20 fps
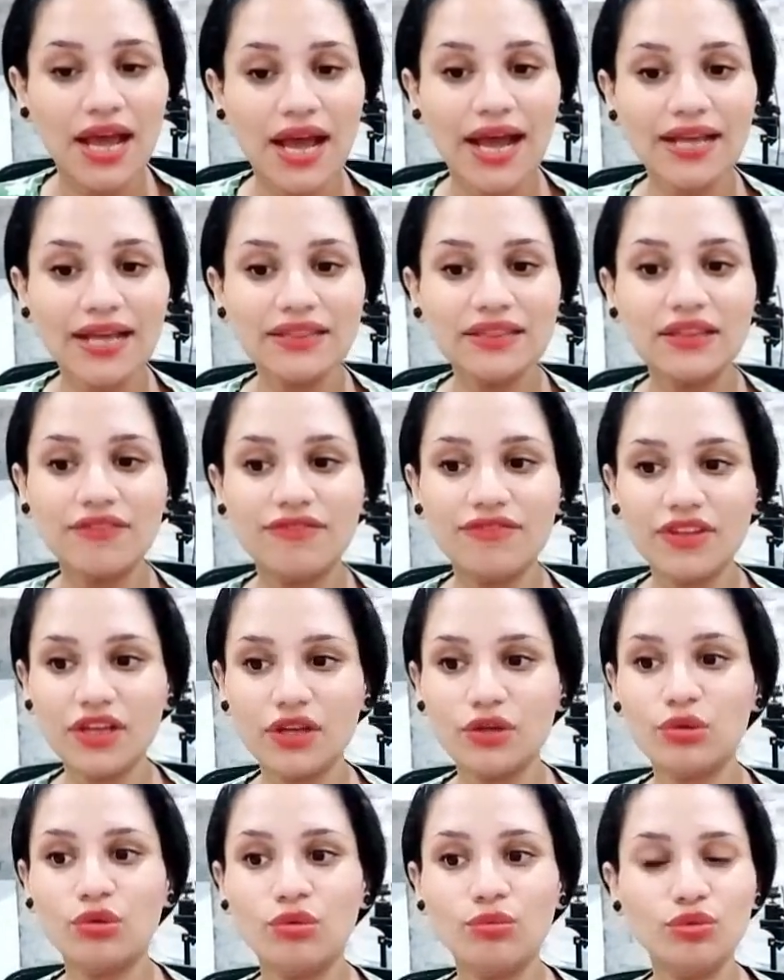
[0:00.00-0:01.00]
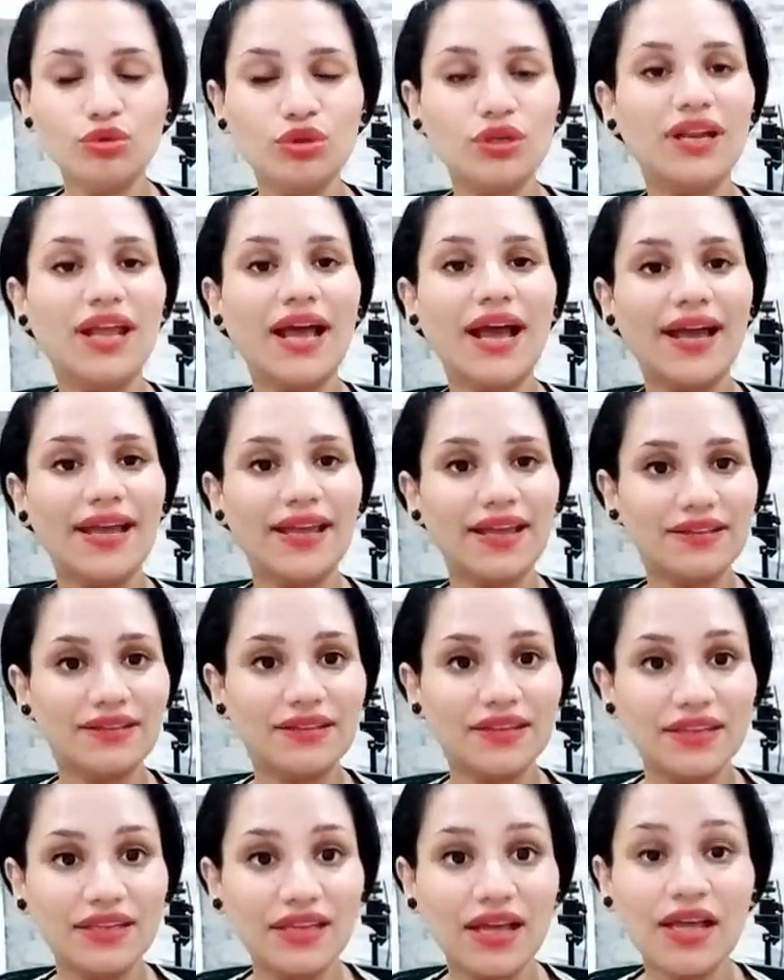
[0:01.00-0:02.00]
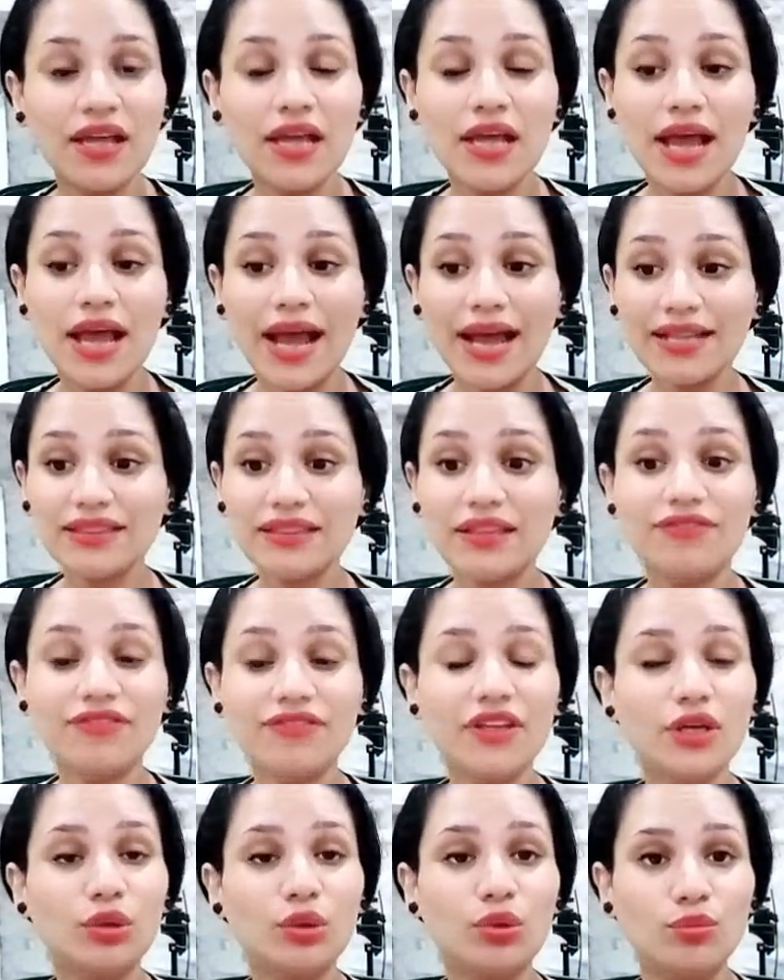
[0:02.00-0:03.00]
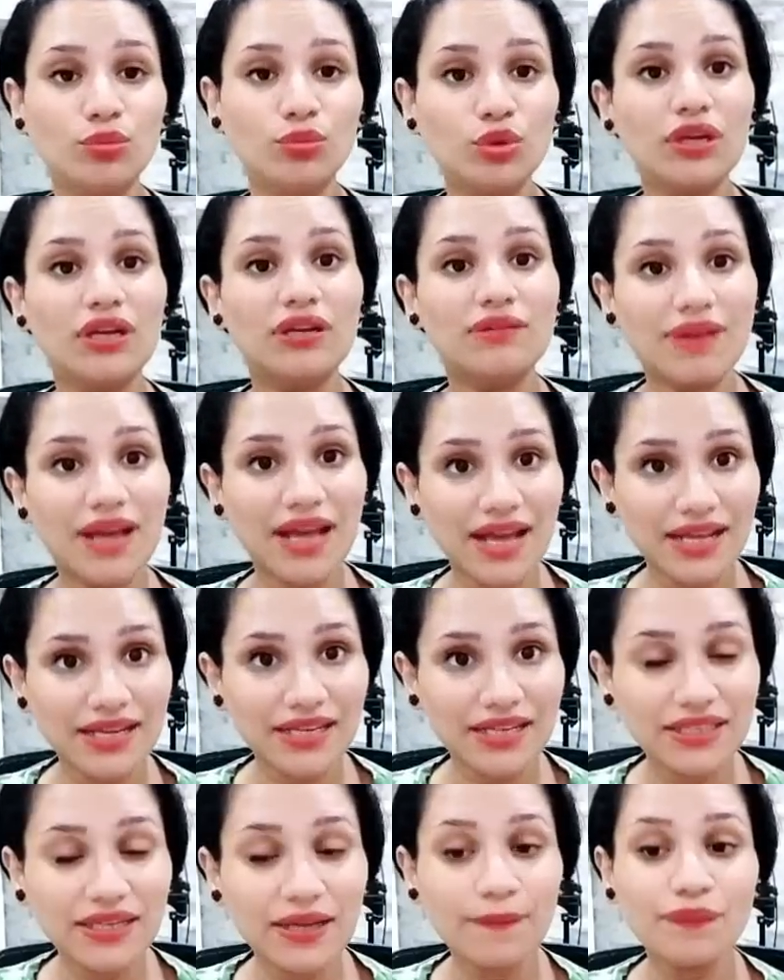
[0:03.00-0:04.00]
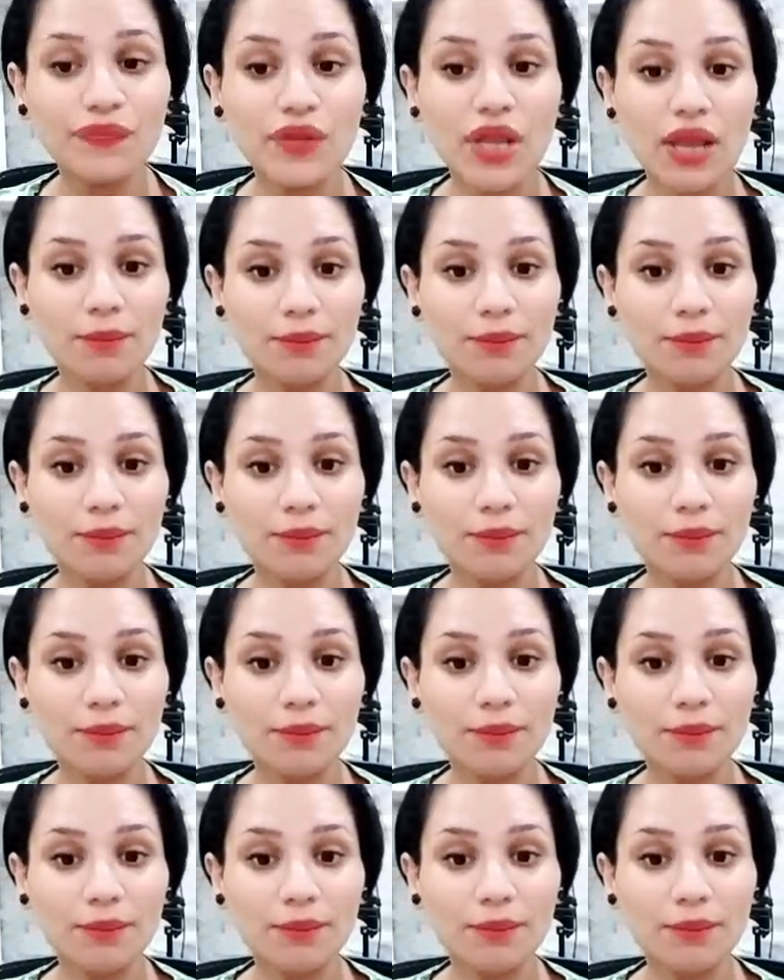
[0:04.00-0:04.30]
حتى في الأمور الحياتية حتى في الأمور المهنية